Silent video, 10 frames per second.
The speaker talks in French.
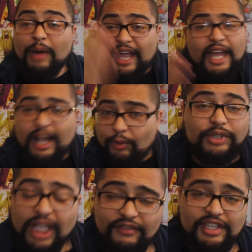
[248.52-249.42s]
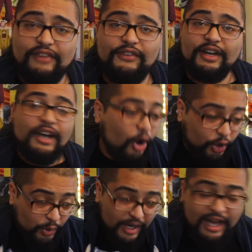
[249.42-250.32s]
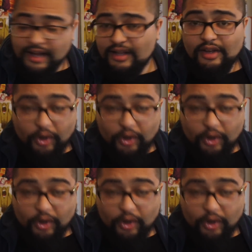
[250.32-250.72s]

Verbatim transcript: qu'on m'a rien raconté avec Kafla. Or que là,